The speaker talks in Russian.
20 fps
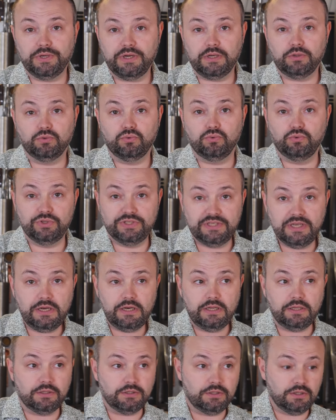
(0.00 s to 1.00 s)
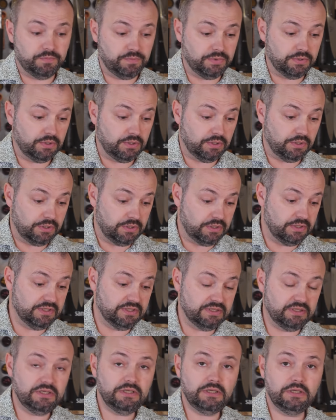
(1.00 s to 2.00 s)
пряную зелень, типа
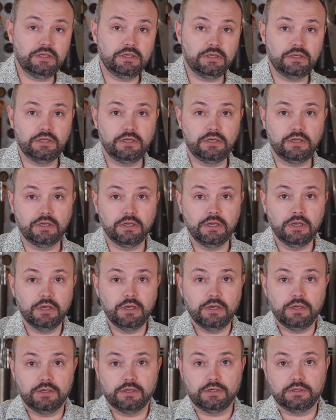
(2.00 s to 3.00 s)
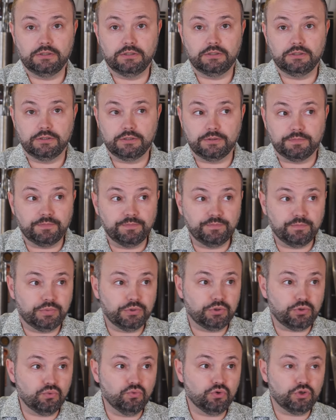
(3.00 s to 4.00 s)
кинзы или э,
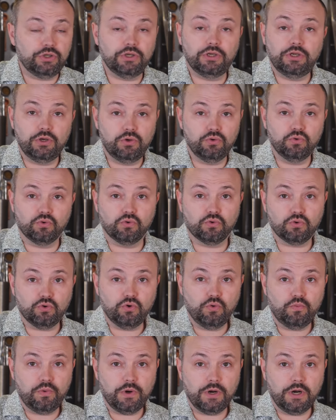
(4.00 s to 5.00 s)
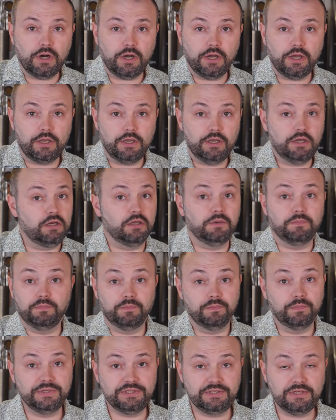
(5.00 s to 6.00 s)
петрушки, или укропа, или
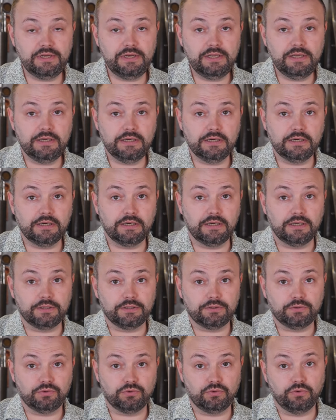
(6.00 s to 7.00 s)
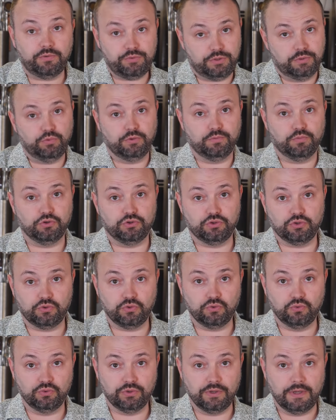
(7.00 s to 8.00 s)
базилика, то вообще будет просто
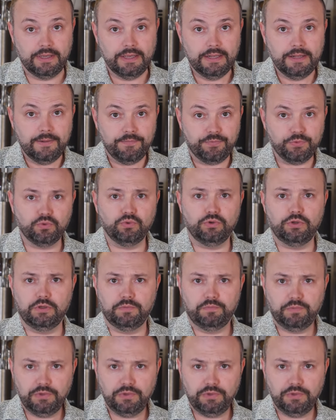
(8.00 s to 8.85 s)
круто. Ну и